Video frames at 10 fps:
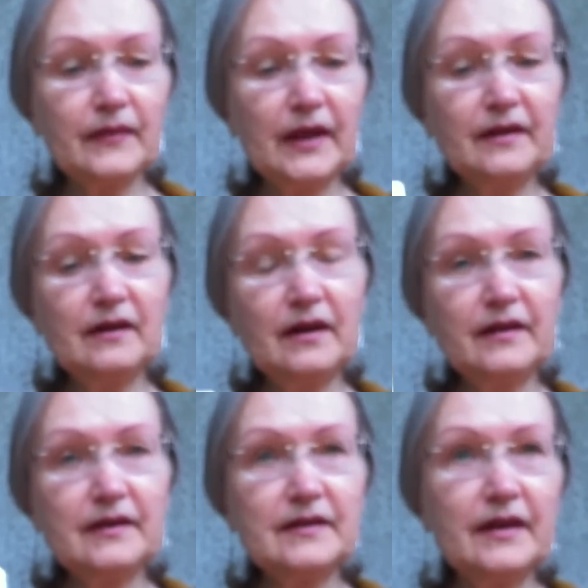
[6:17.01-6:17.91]
Это
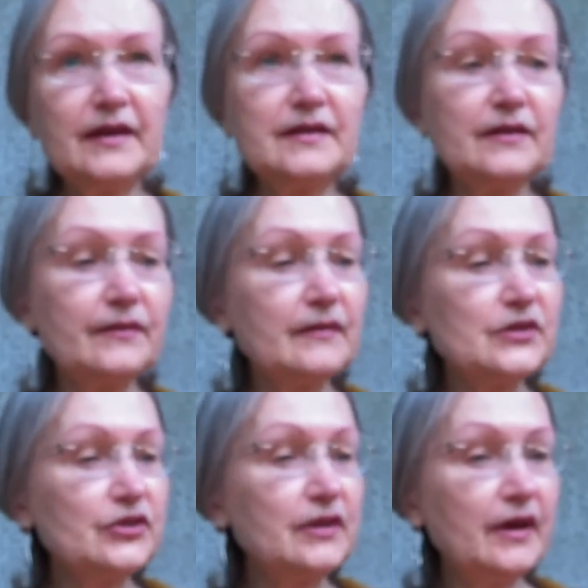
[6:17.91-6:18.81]
карта, знаете,
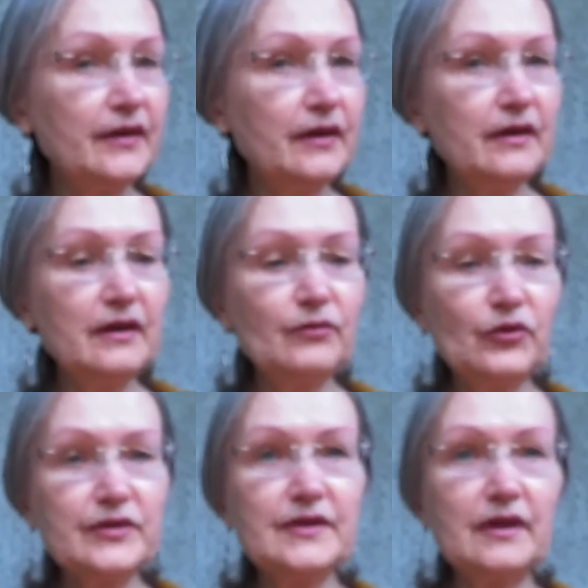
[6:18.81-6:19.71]
желания,
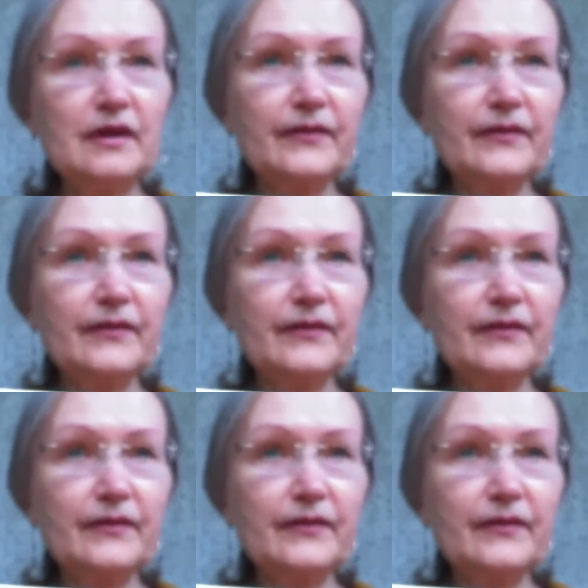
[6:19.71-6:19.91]
эмоций.